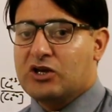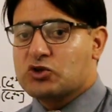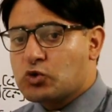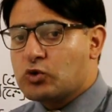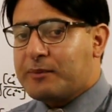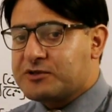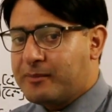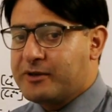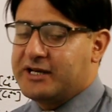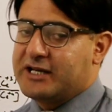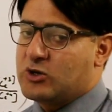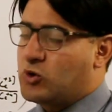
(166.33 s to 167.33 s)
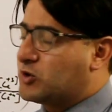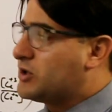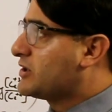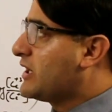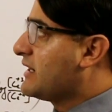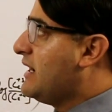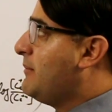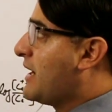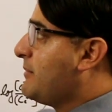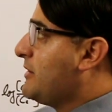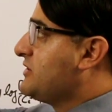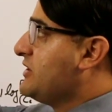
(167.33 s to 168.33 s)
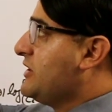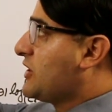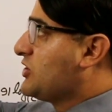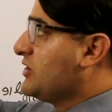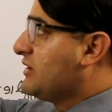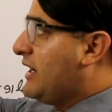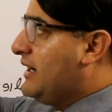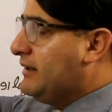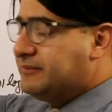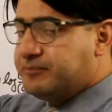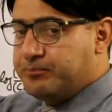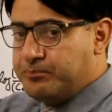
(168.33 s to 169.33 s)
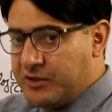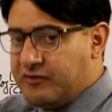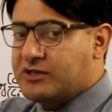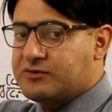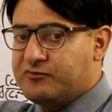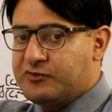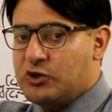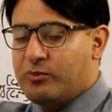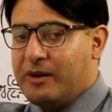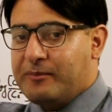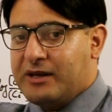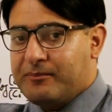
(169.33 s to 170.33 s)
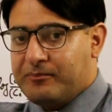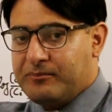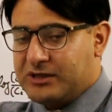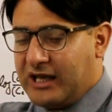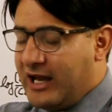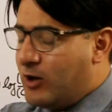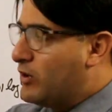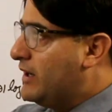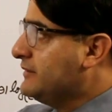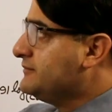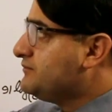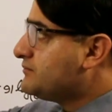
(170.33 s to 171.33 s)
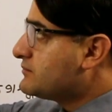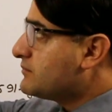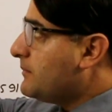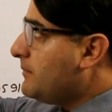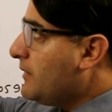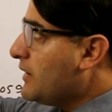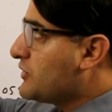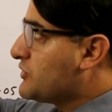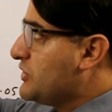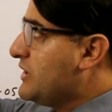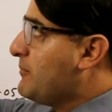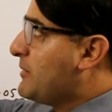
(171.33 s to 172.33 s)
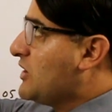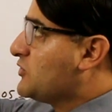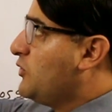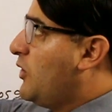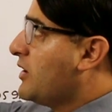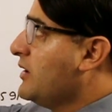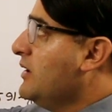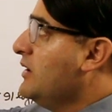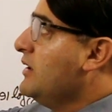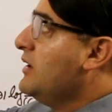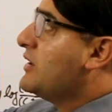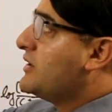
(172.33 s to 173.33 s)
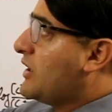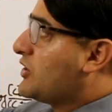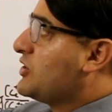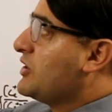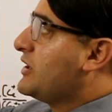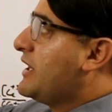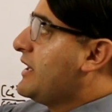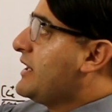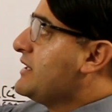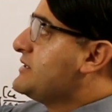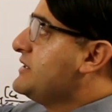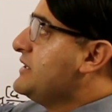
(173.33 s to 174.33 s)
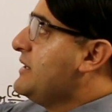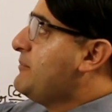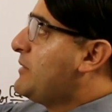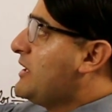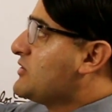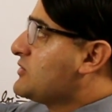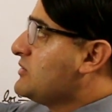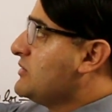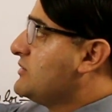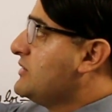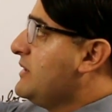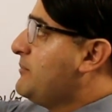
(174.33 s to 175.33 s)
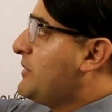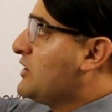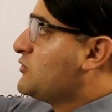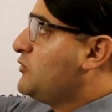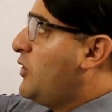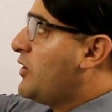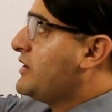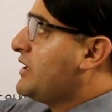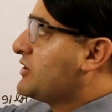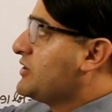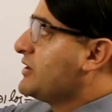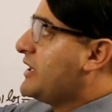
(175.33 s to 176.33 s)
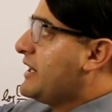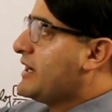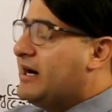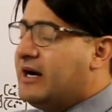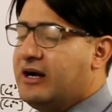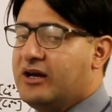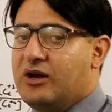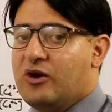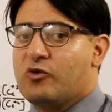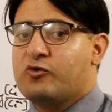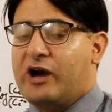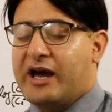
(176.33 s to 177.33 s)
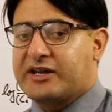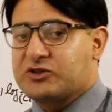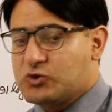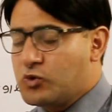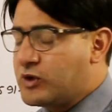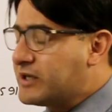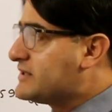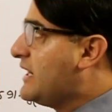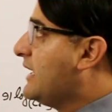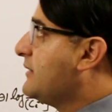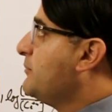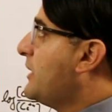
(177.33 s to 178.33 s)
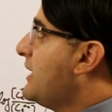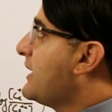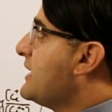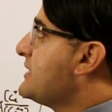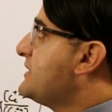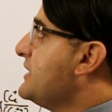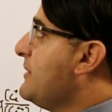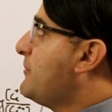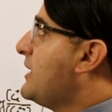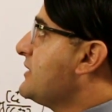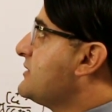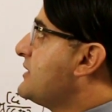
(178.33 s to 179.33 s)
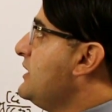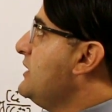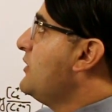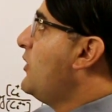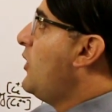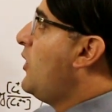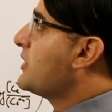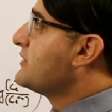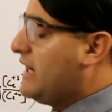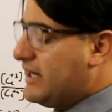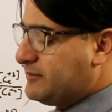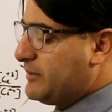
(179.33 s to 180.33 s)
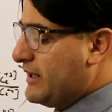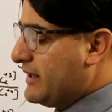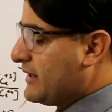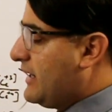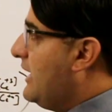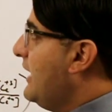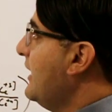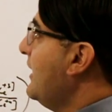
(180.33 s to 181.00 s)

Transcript: स्टूड आप समझने की कोशिश करना हमारे पास ये रिएक्शन था प्रीवियस वीडियो में हमने बताया हुआ है सीरियम प्लस फोर रिएक्शन करेगा सीरियम प्लस सीरियम प्लस फोर रिएक्शन करेगा फेरस टू के साथ बनेगा सीरियम प्लस थ्री और साथ बनेगा